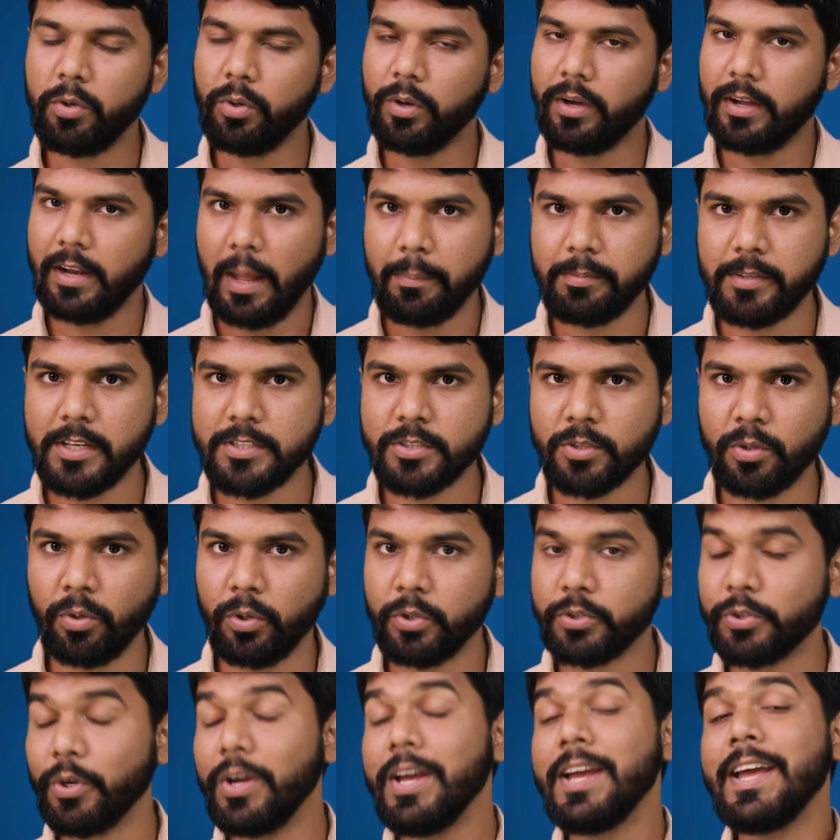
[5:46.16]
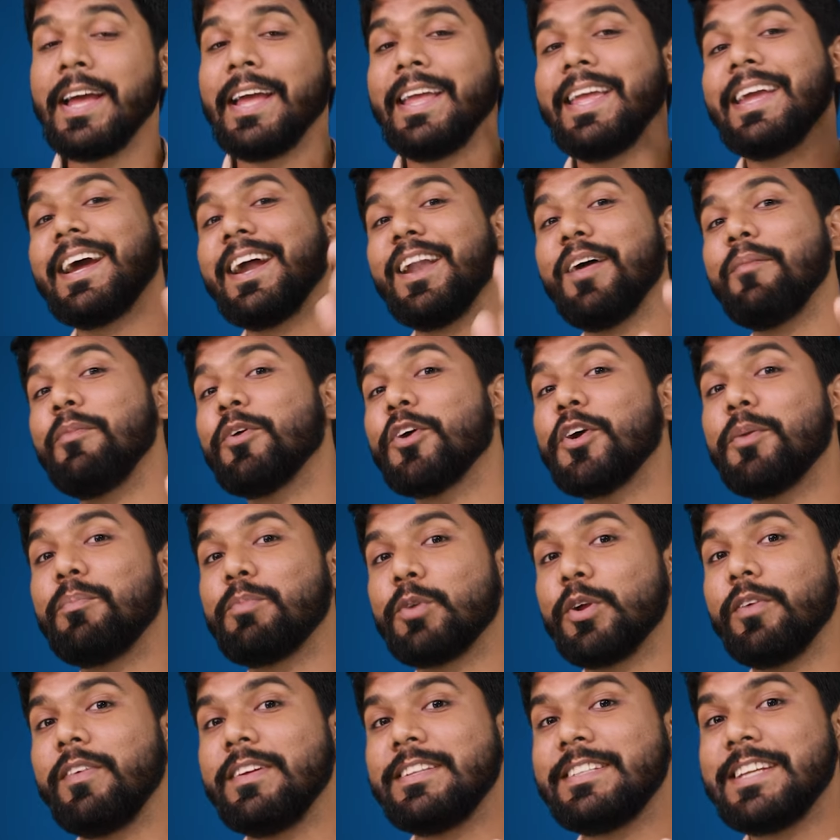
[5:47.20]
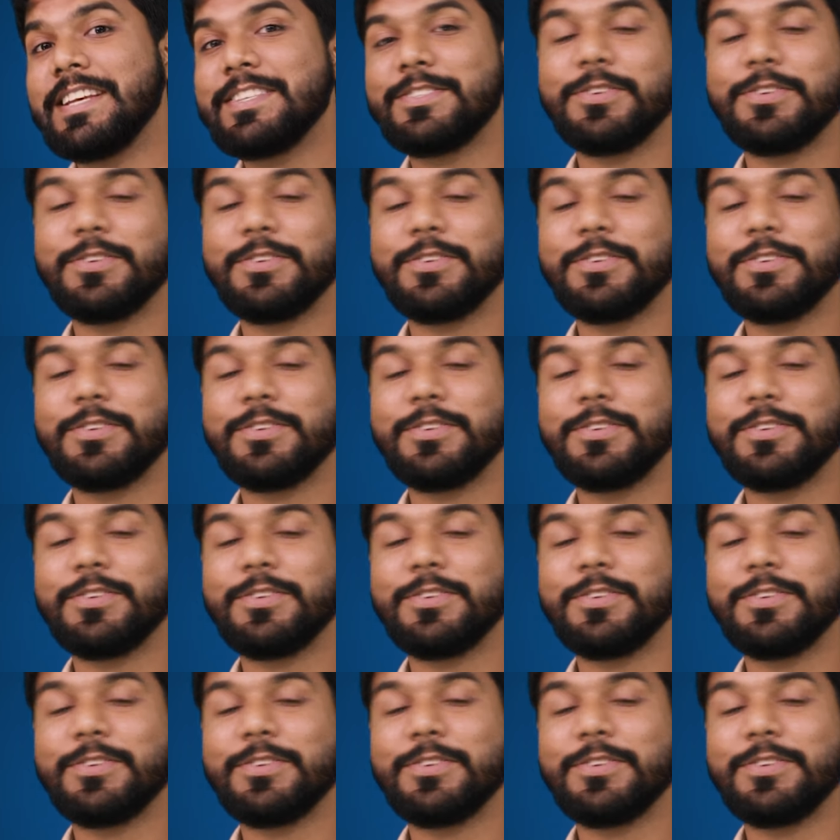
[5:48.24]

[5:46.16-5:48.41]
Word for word: మీరు గ్రాప్ చేసుకోవచ్చు ఇక్కడ మీకు ప్రొవైడ్